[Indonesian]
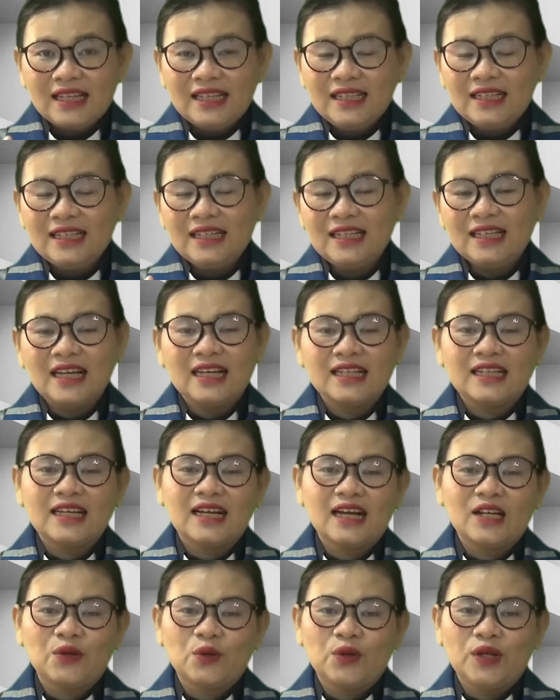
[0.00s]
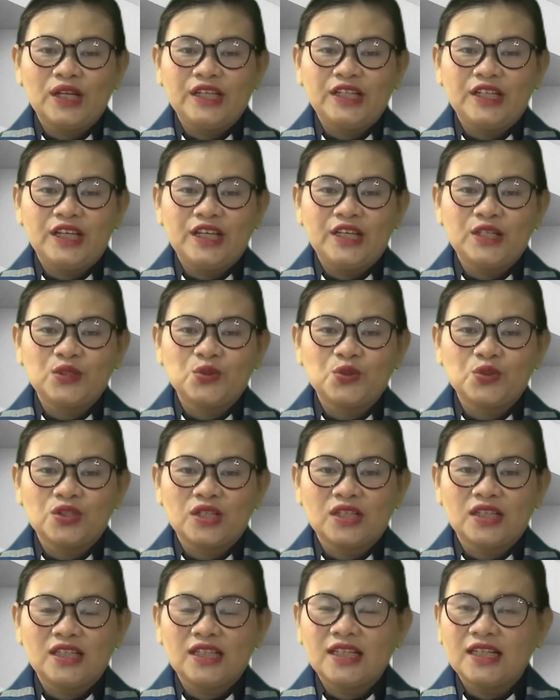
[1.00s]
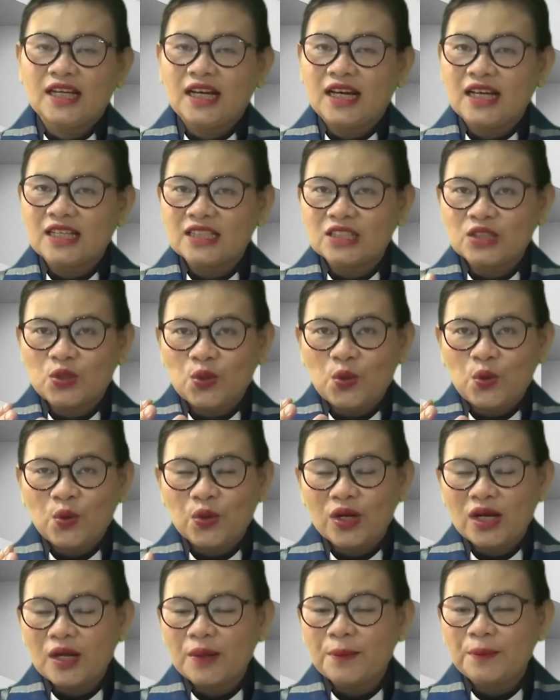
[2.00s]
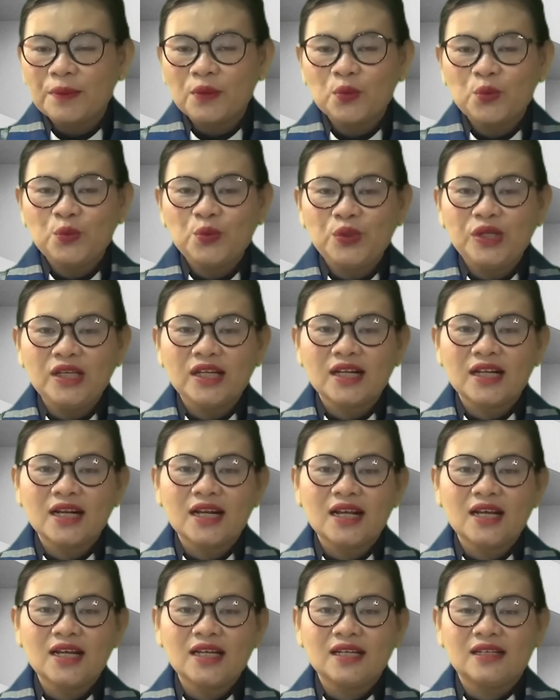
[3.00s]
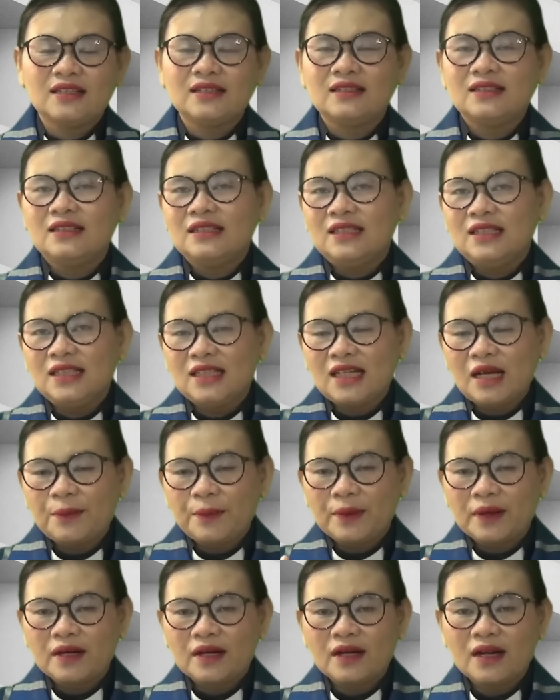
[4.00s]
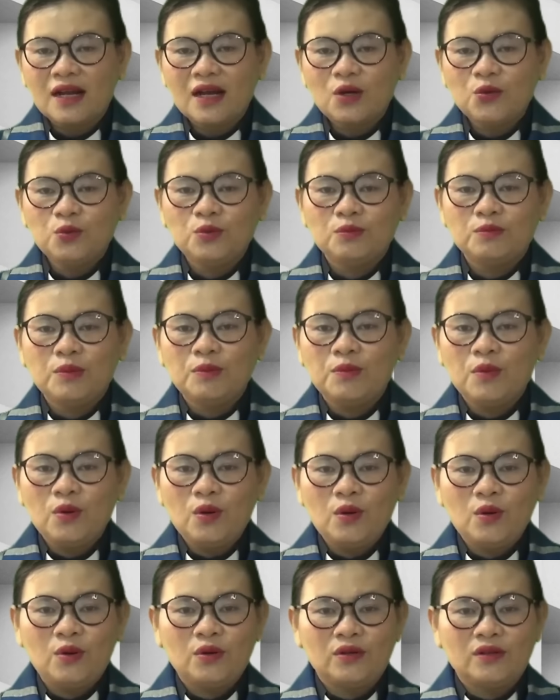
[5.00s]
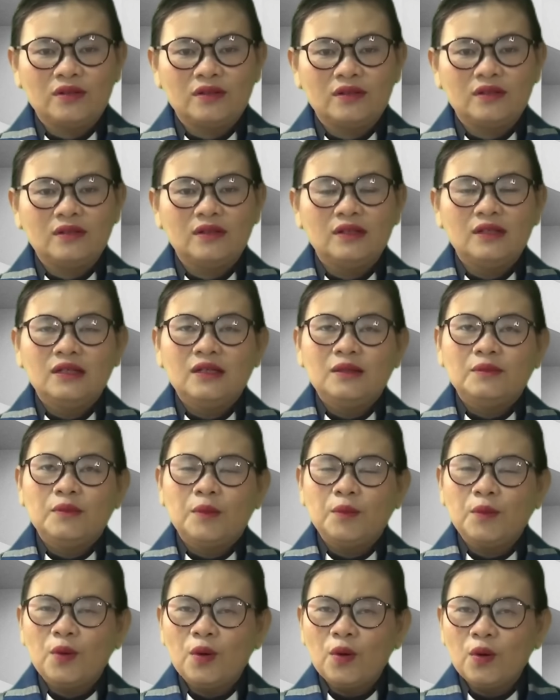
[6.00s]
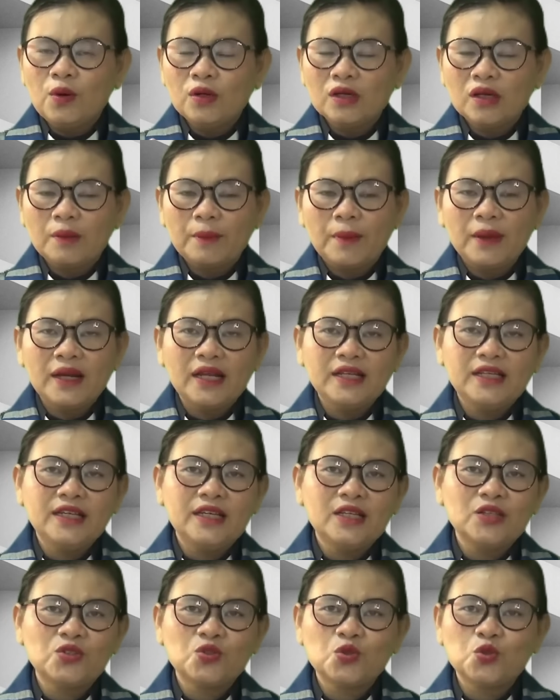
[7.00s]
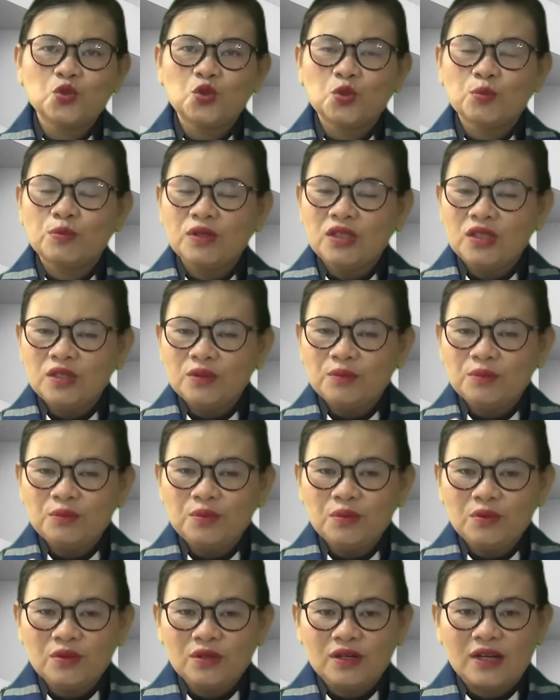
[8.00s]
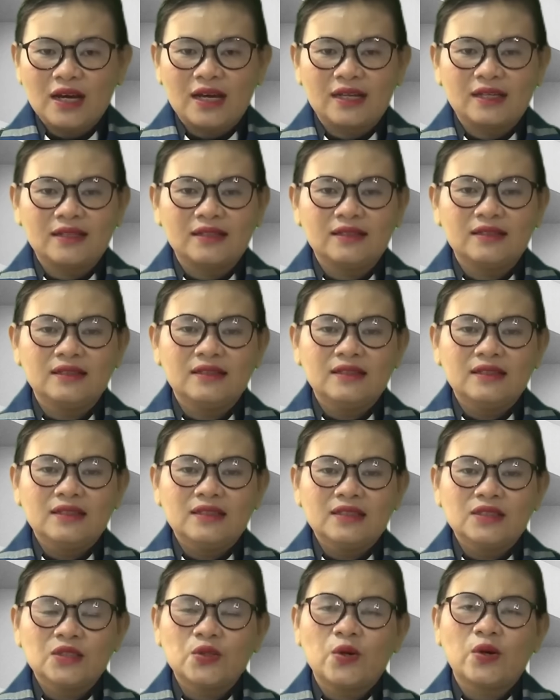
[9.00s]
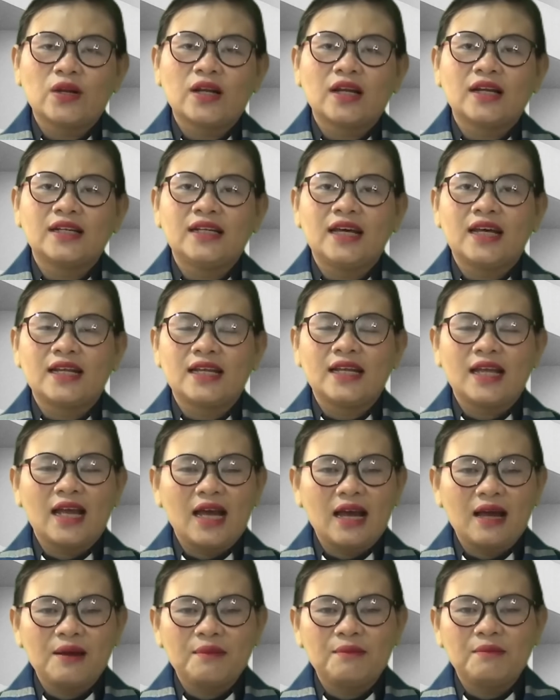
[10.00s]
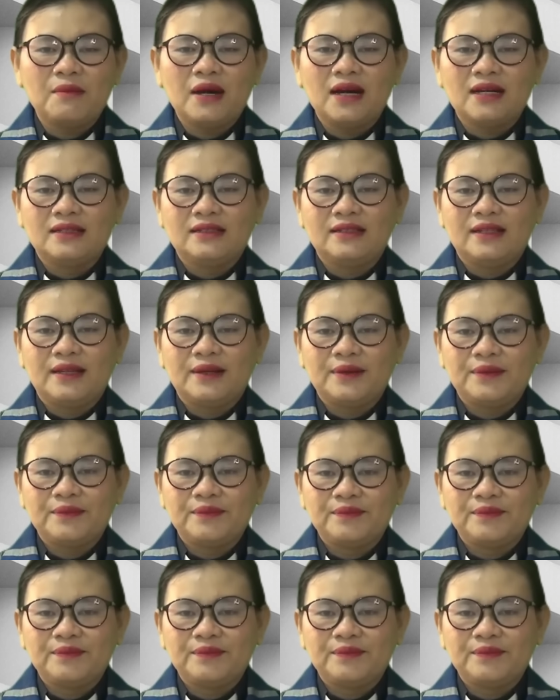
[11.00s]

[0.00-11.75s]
Hal ini dikatakan oleh Yesus ketika seorang perwira di Kapernaum memohon, memohon kepada Yesus untuk menyembuhkan seorang dari hambanya.